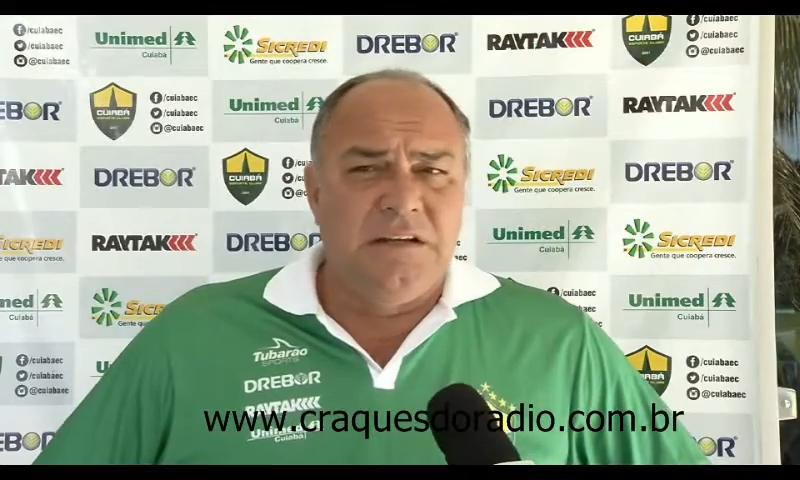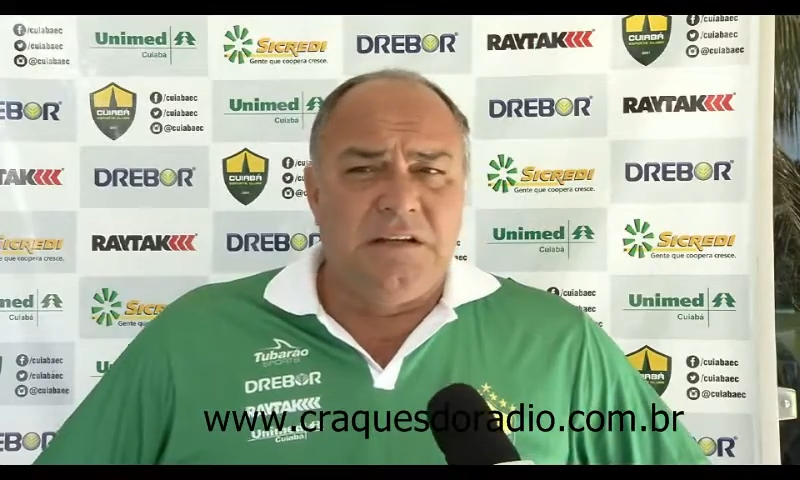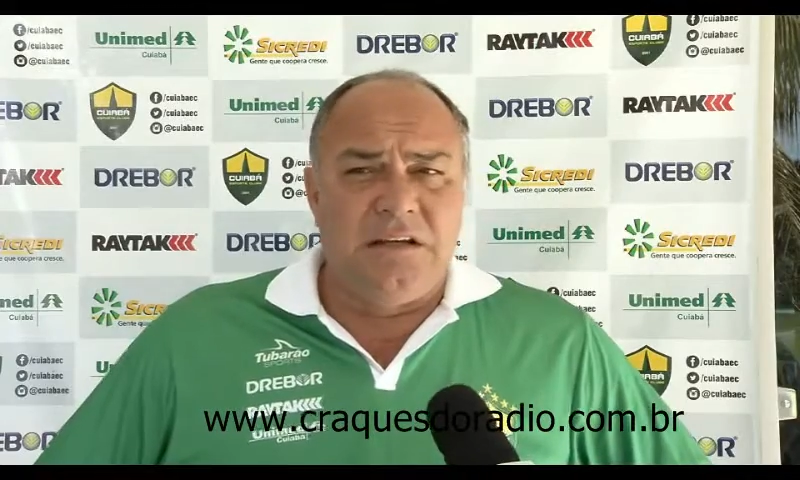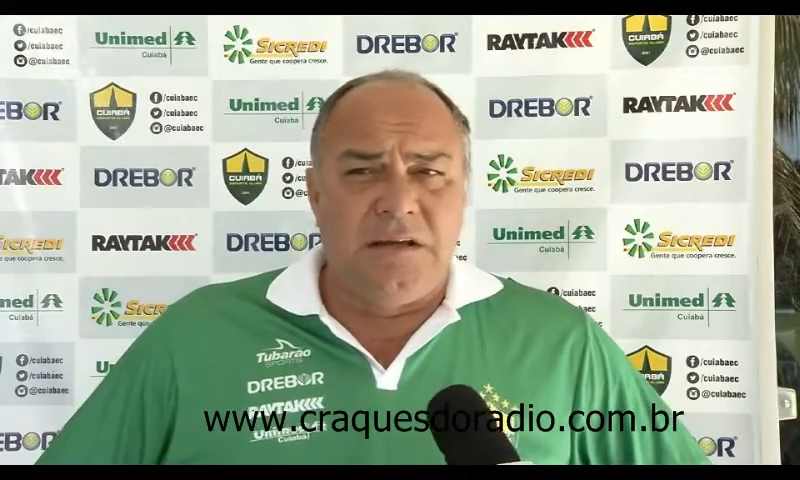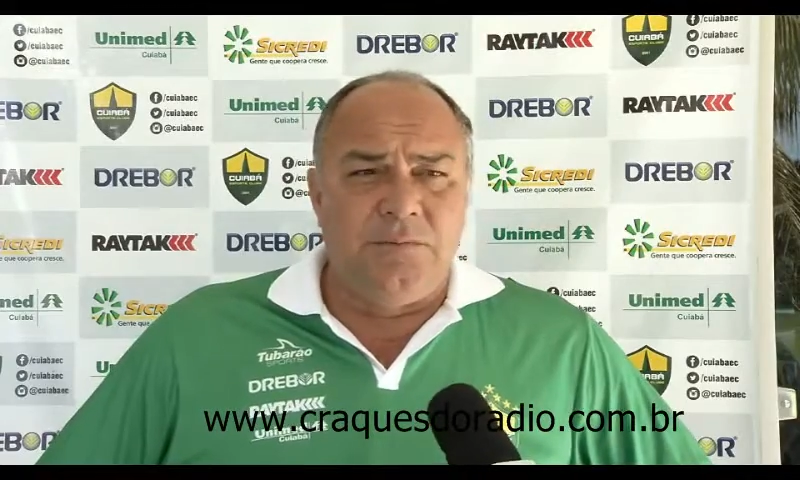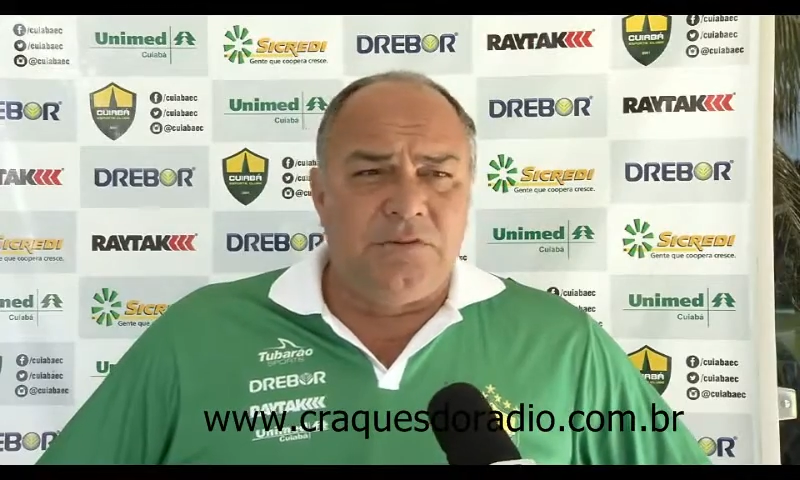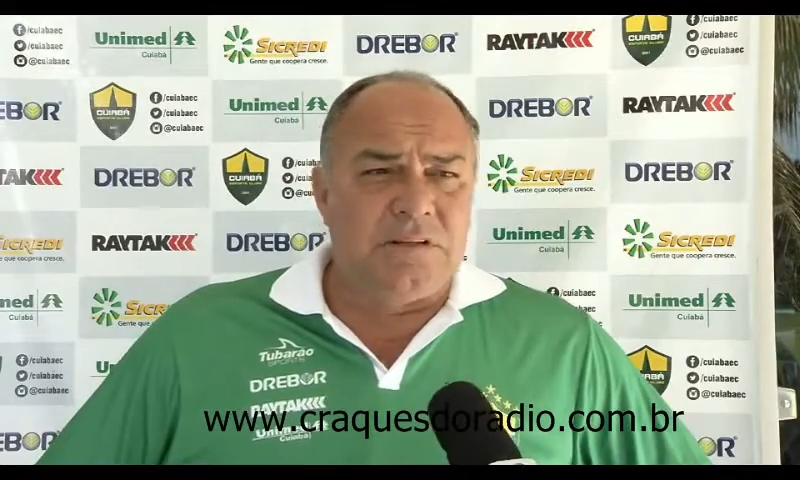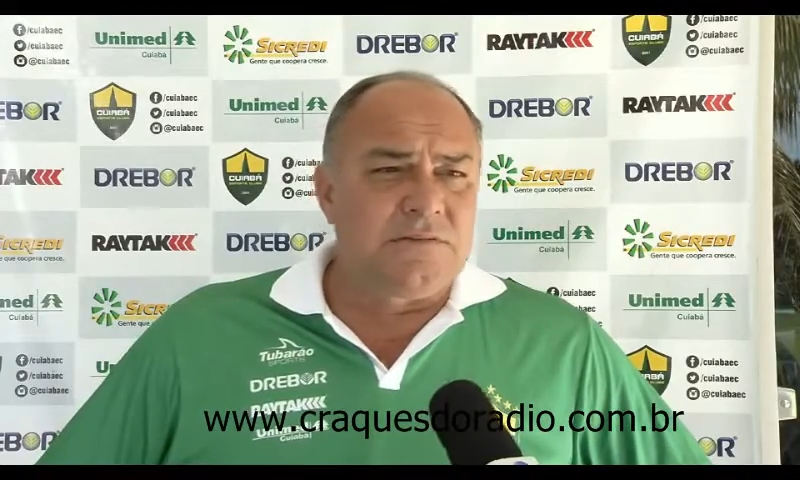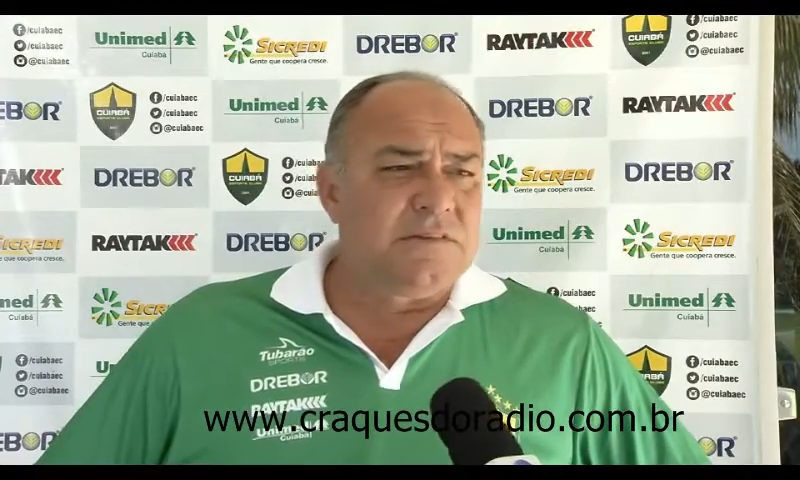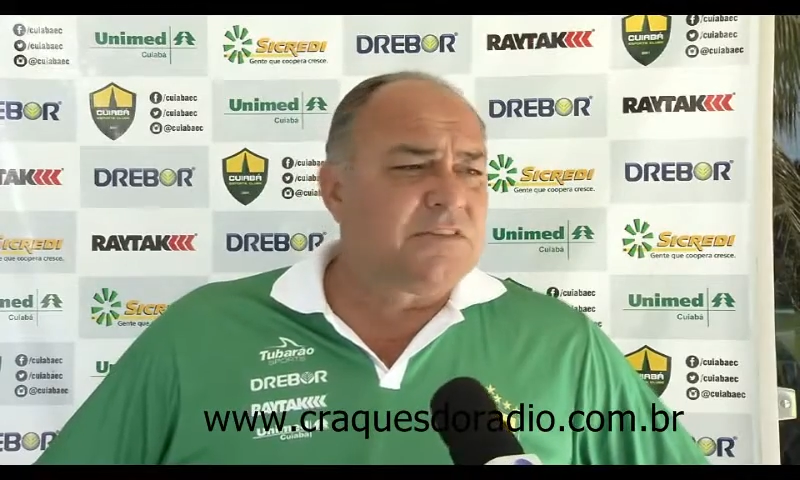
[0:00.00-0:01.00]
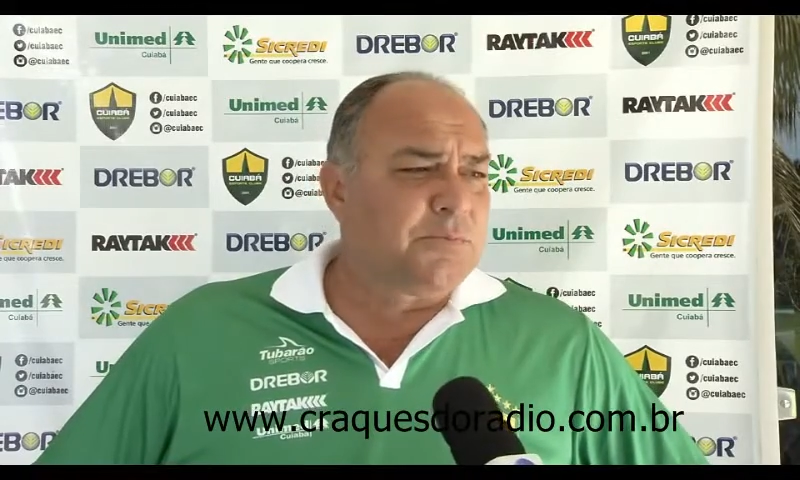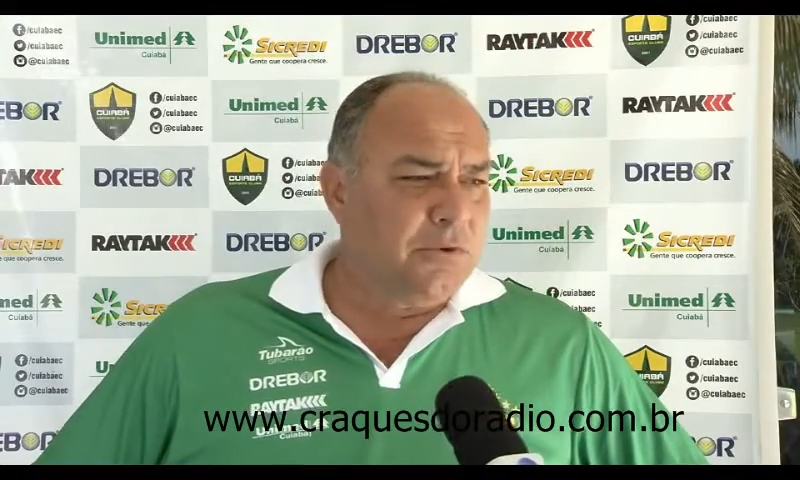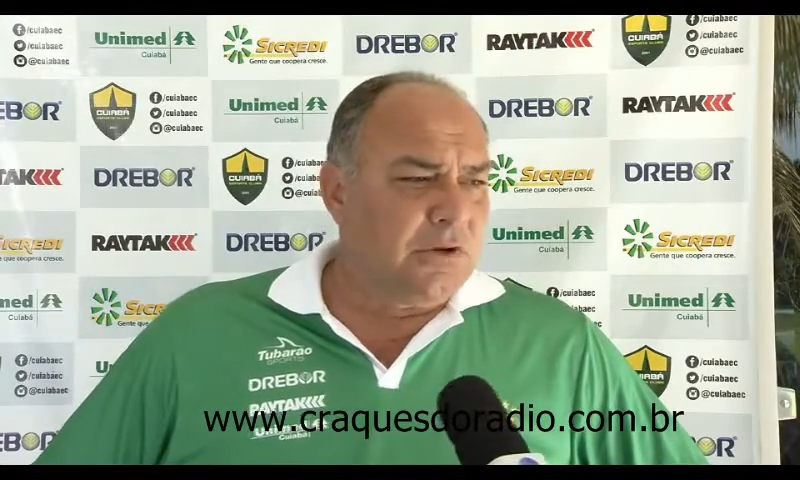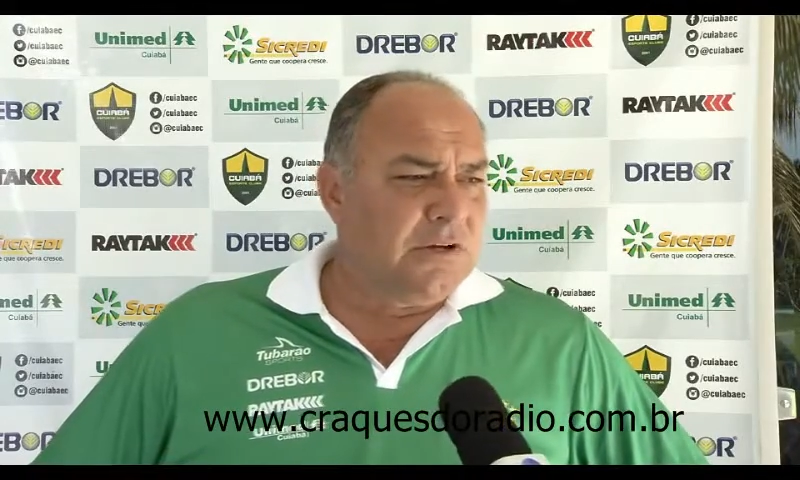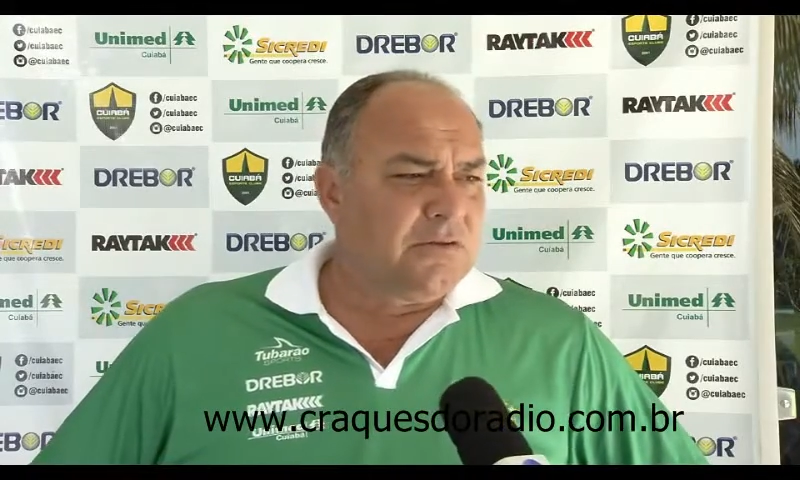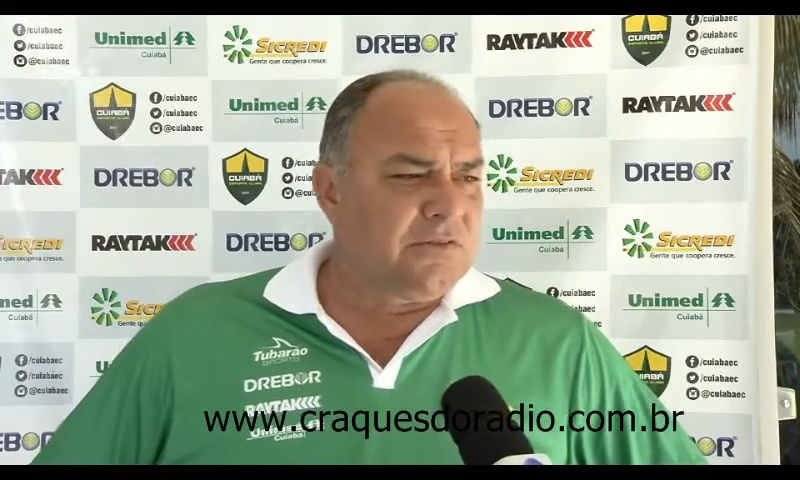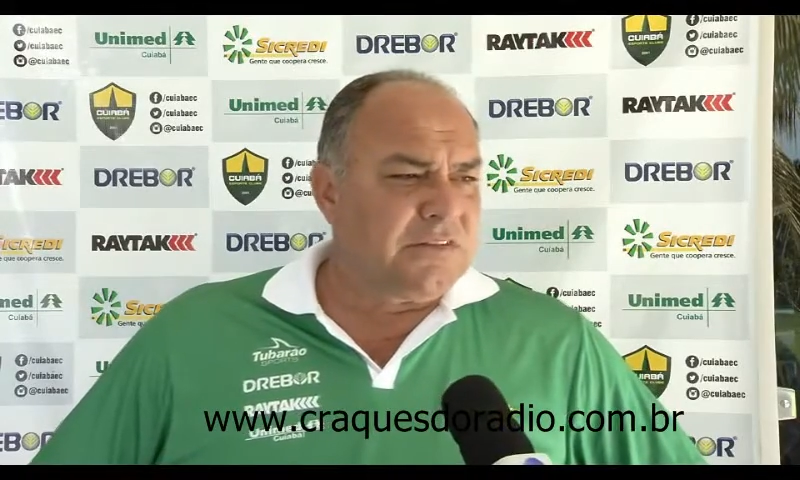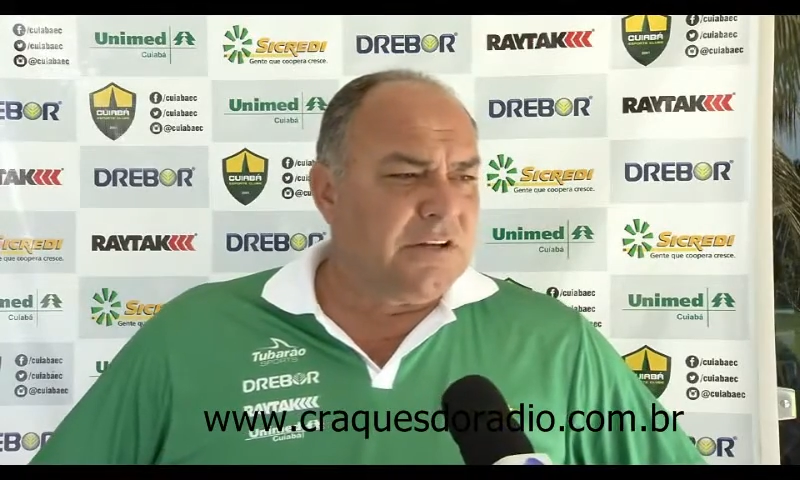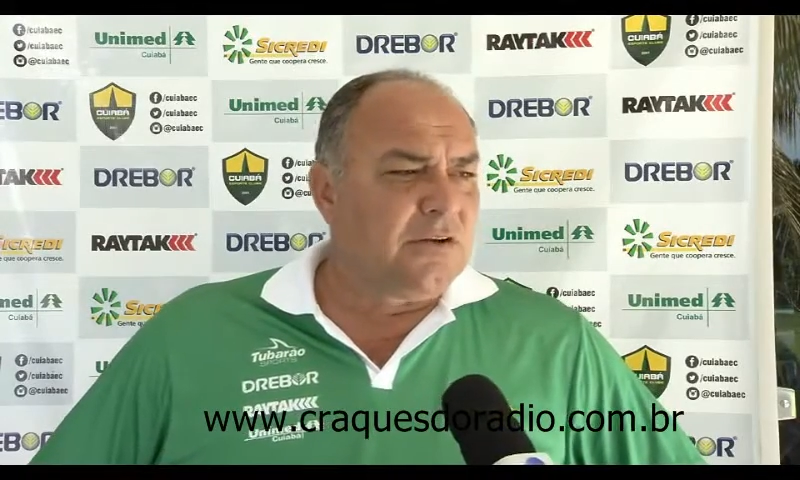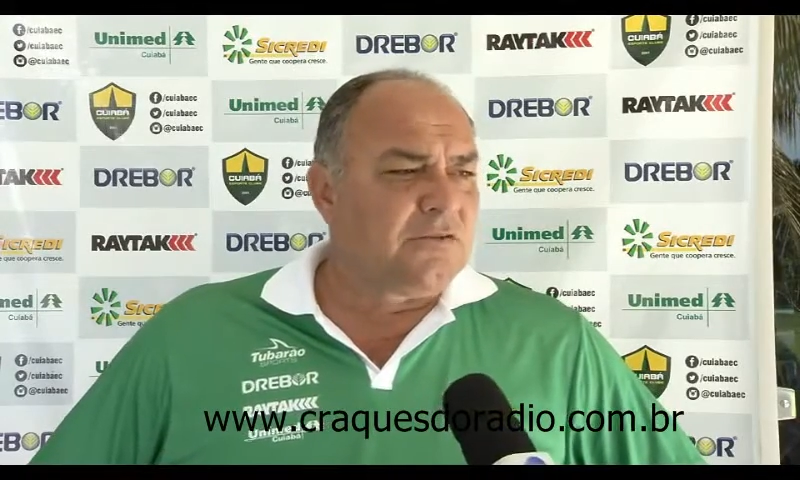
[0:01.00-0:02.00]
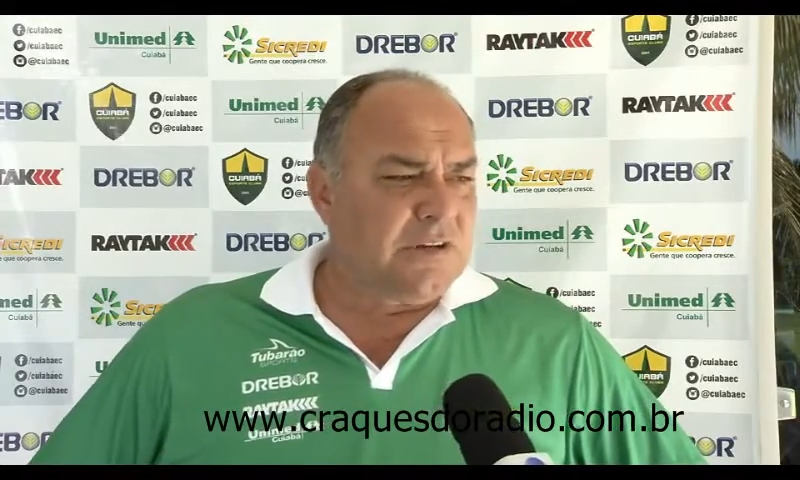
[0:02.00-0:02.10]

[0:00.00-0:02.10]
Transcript: é, muitas vezes explorando os erros,